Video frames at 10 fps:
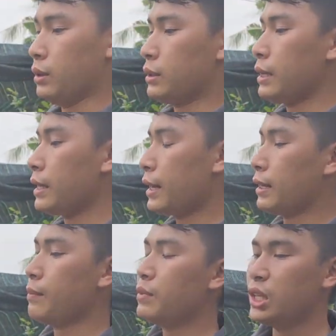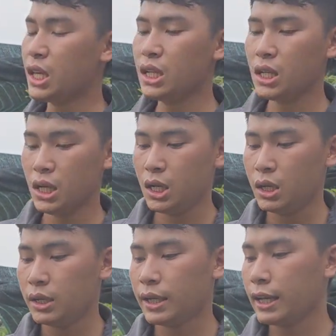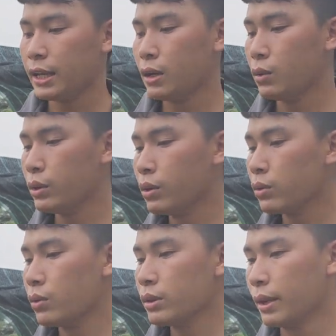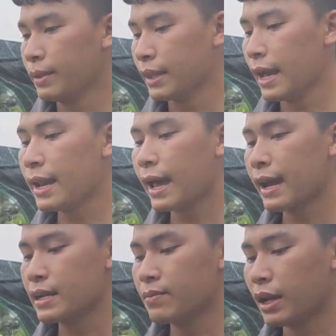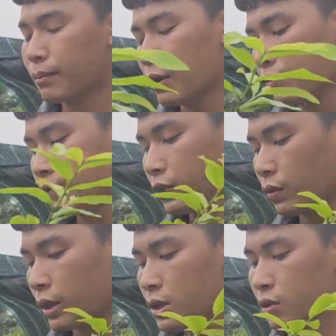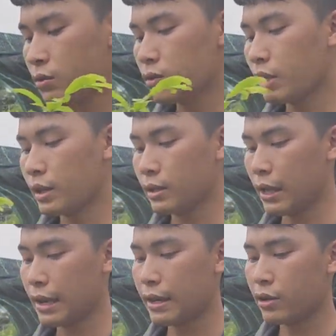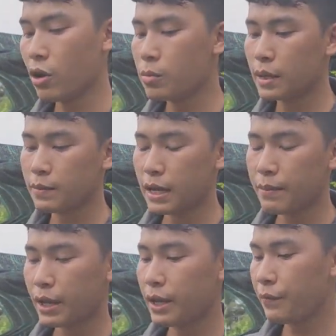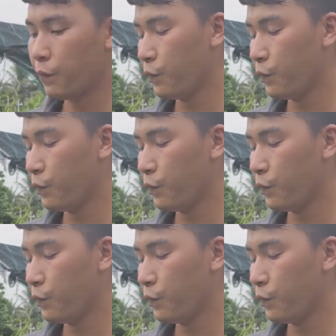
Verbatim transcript: tán ngang là 59 cây này giao lưu với cô chú anh chị mình giá là 200 ngàn bao phí vận chuyển nha cô chú anh chị hàng liền có 100 trăm ha